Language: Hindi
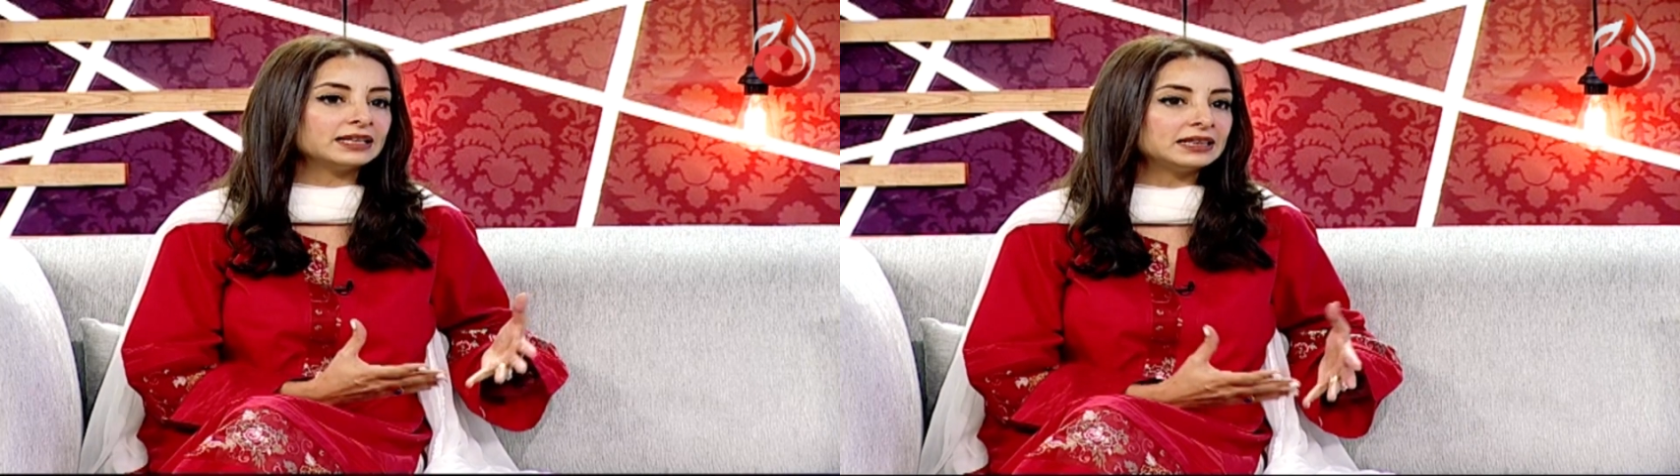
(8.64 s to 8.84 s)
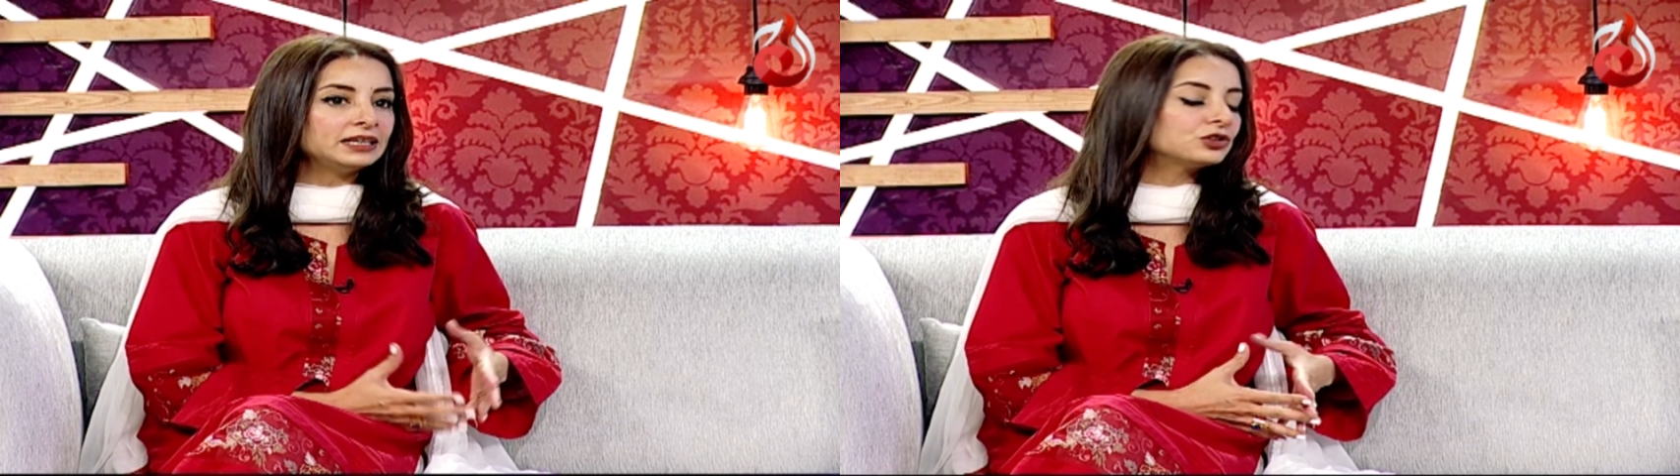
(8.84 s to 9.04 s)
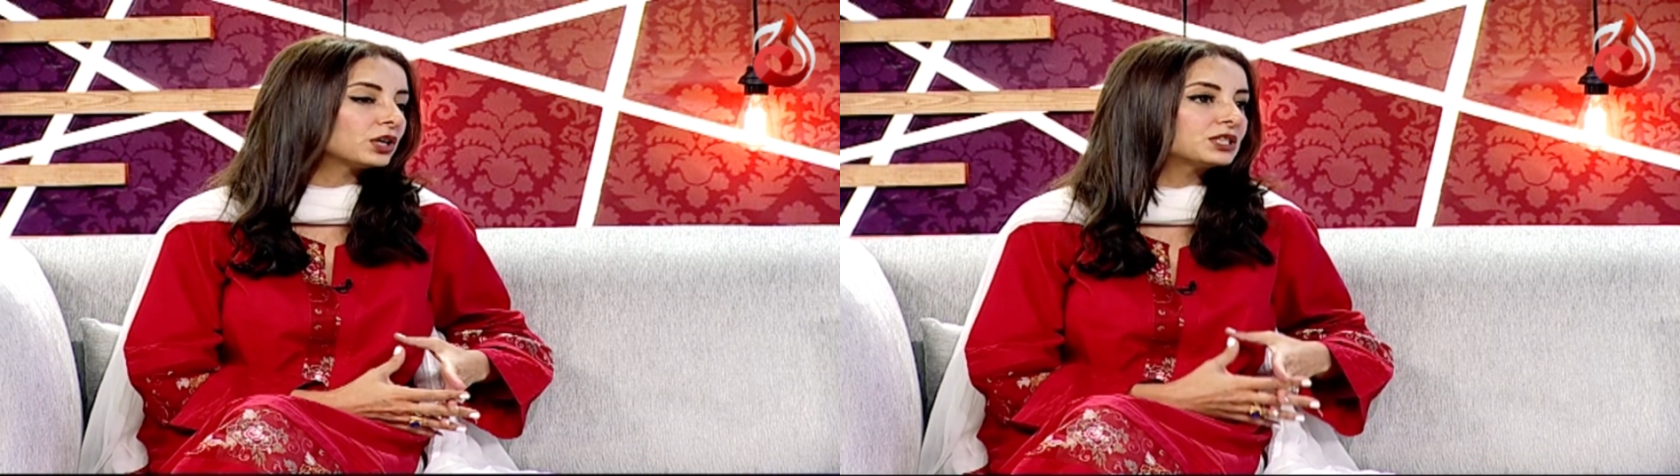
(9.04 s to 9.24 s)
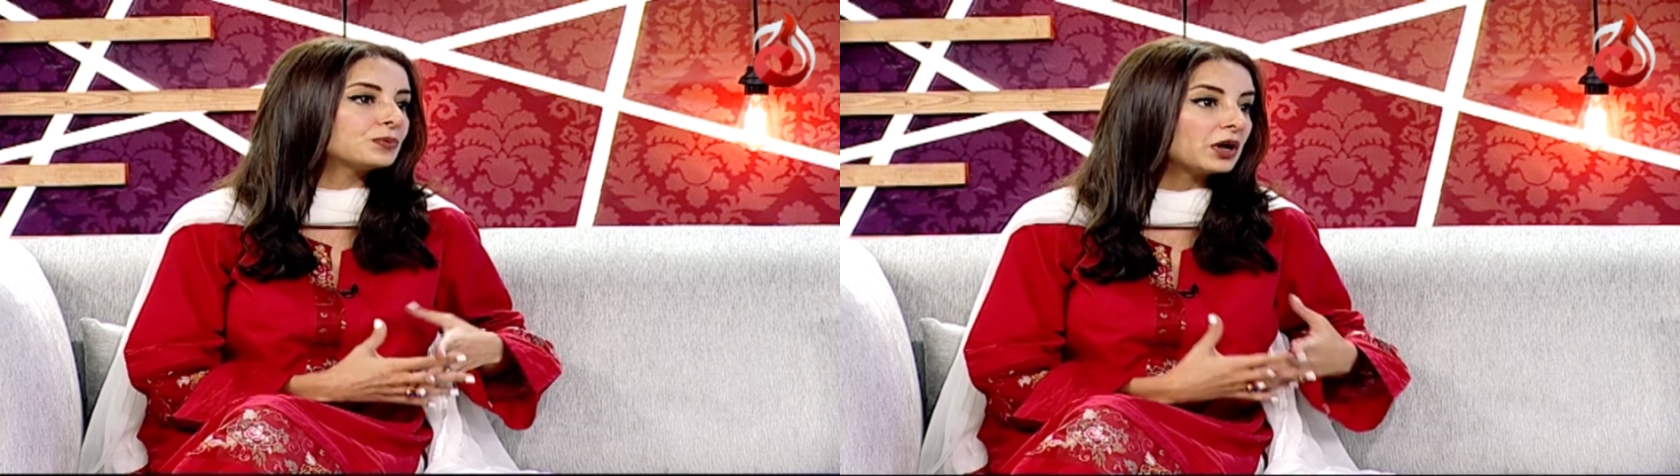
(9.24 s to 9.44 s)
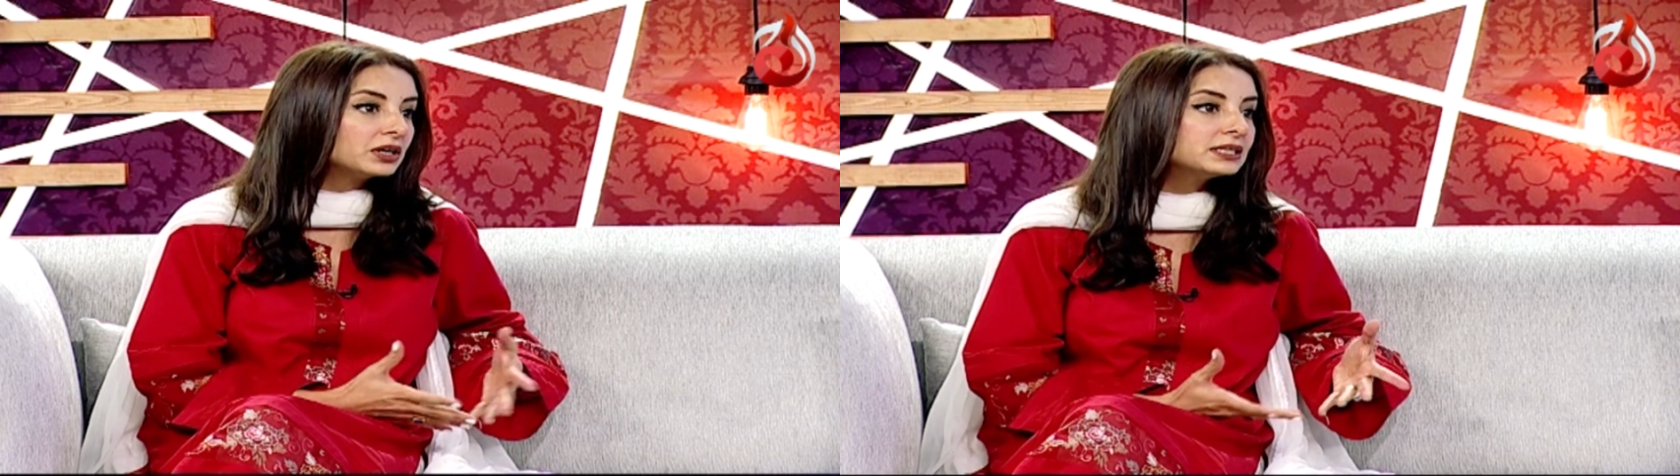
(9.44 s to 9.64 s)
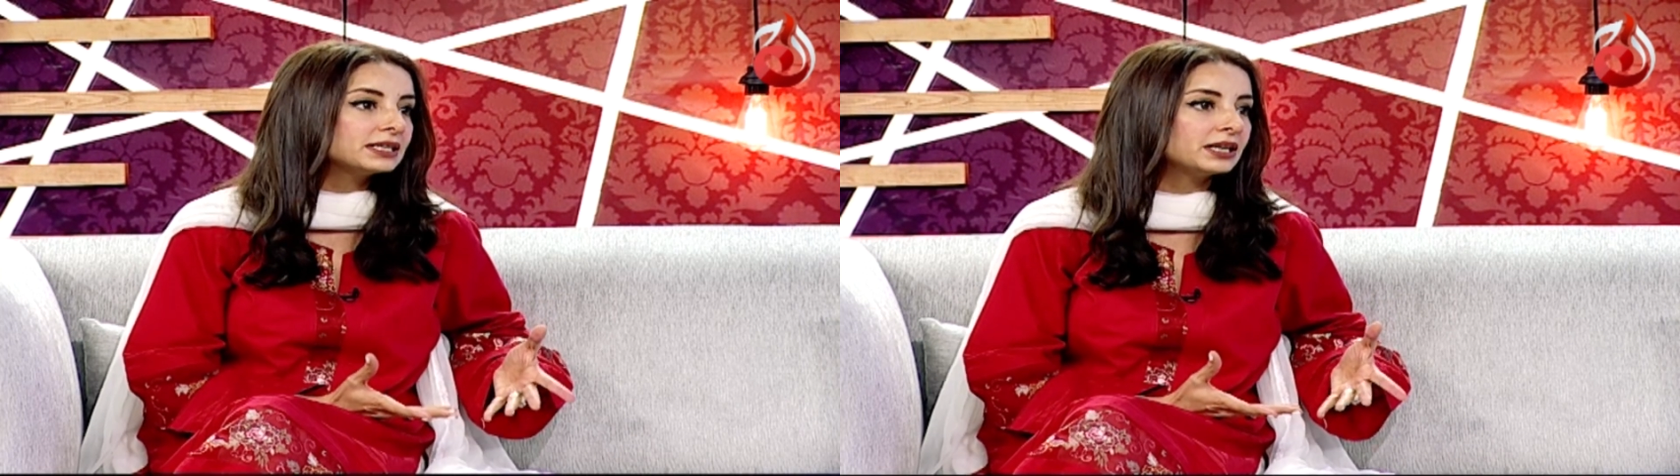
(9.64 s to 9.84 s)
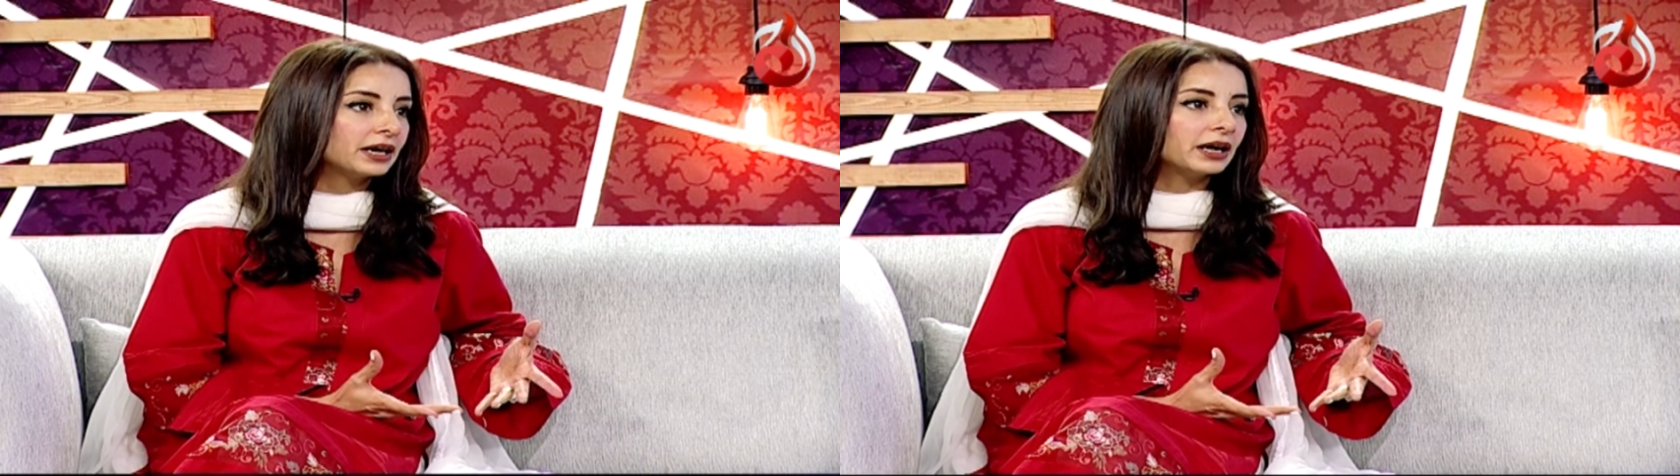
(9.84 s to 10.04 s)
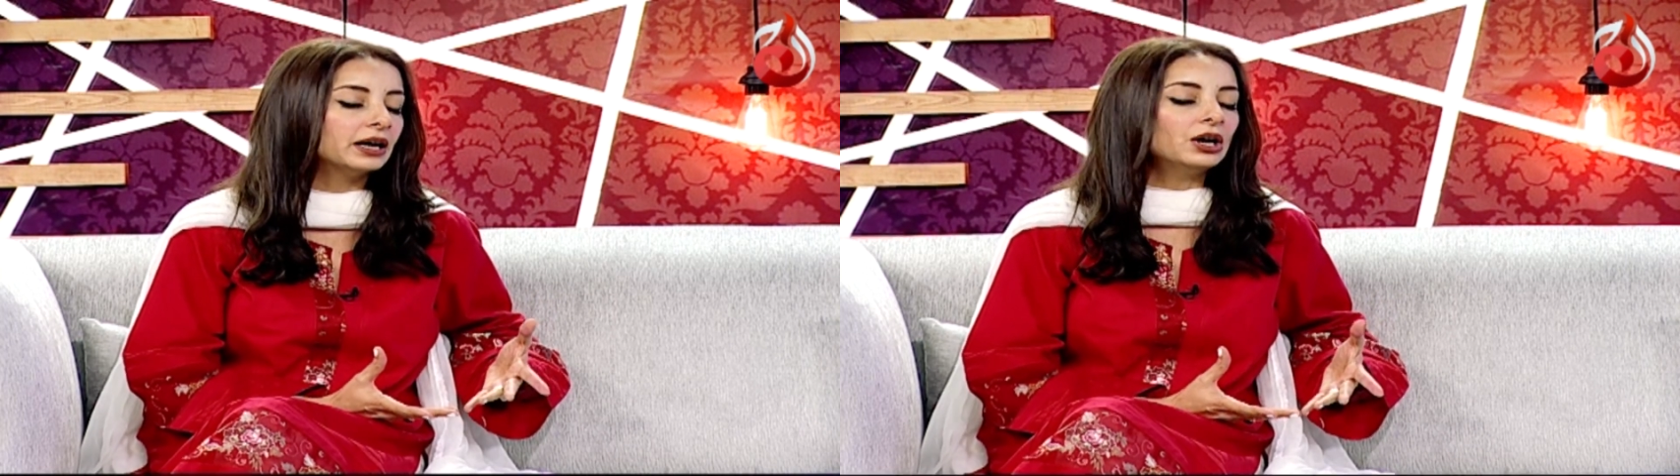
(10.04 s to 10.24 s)
इतनी ट्रांसपेरेंसी
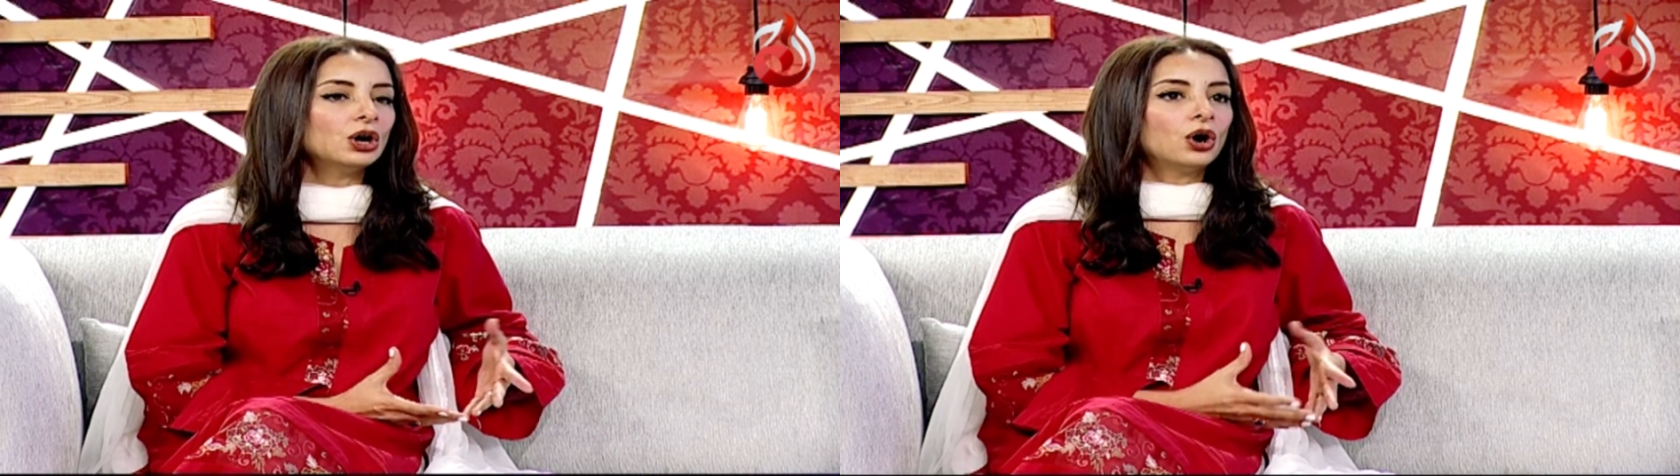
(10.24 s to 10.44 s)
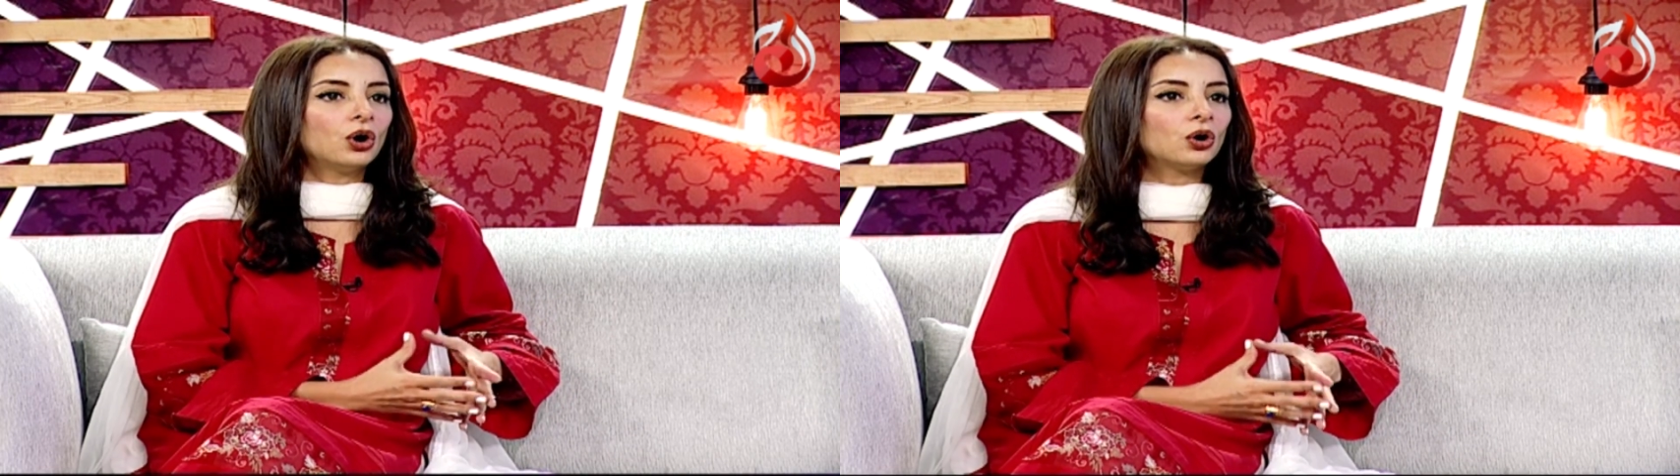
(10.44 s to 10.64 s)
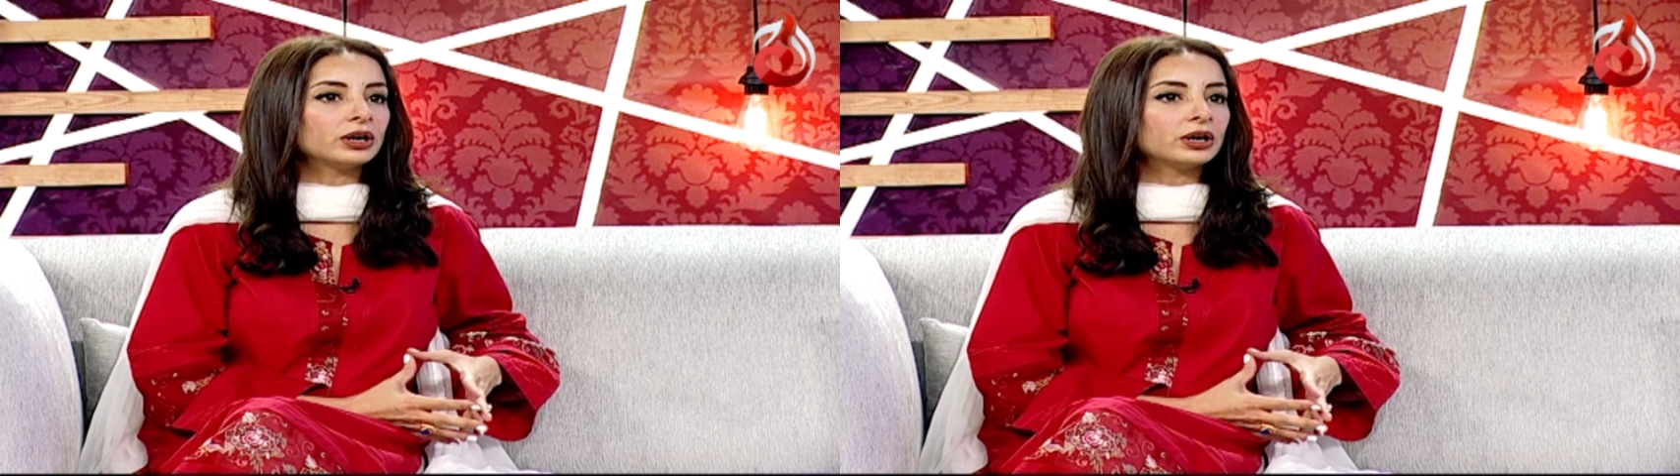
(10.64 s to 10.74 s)
है हाँ।